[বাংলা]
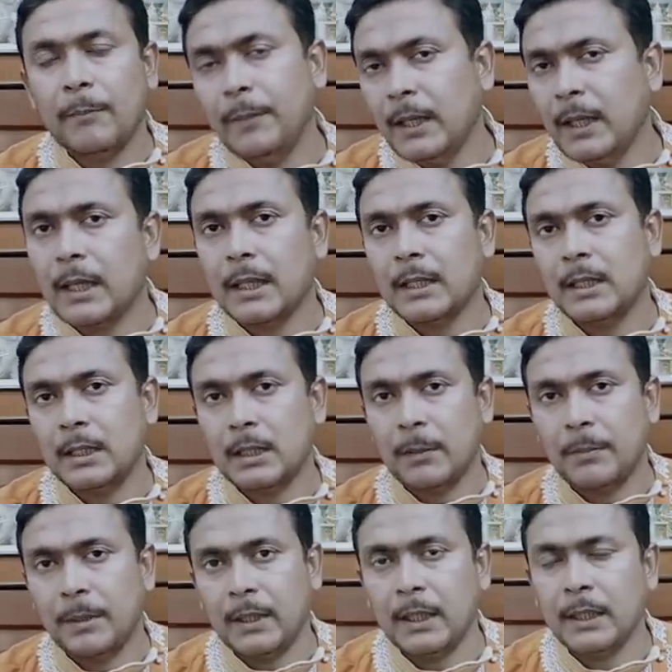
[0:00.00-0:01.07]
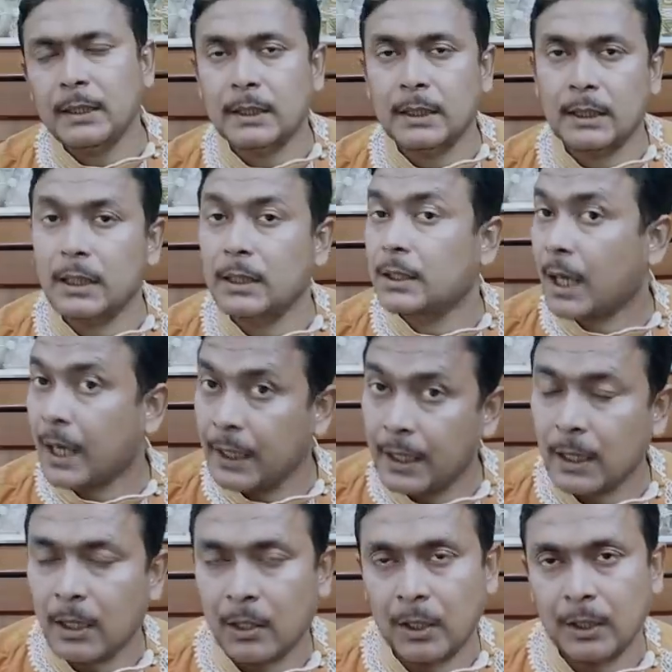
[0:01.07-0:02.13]
আপনার রাশি সাপেক্ষে সেটা
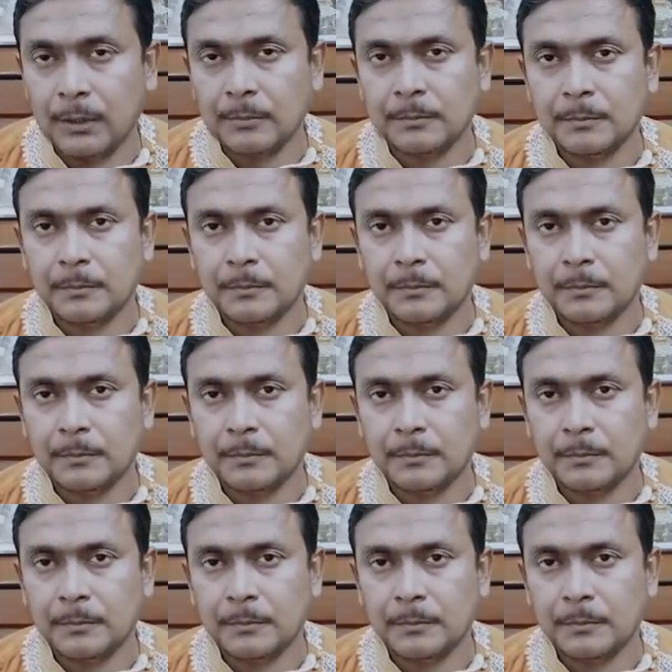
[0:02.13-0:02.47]
ঢাইয়া হয়